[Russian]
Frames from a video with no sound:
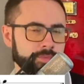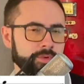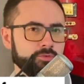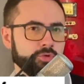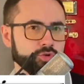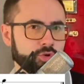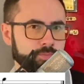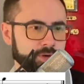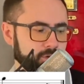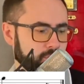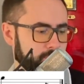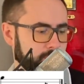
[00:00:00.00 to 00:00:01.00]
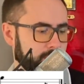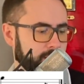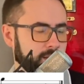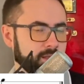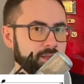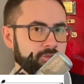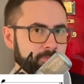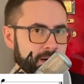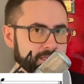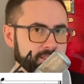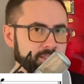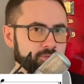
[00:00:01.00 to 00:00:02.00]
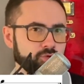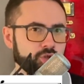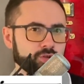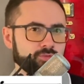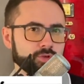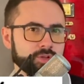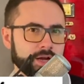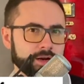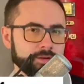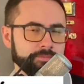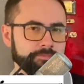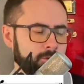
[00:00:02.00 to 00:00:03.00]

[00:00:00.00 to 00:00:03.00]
Вот он прием. И в партии звучит вот так.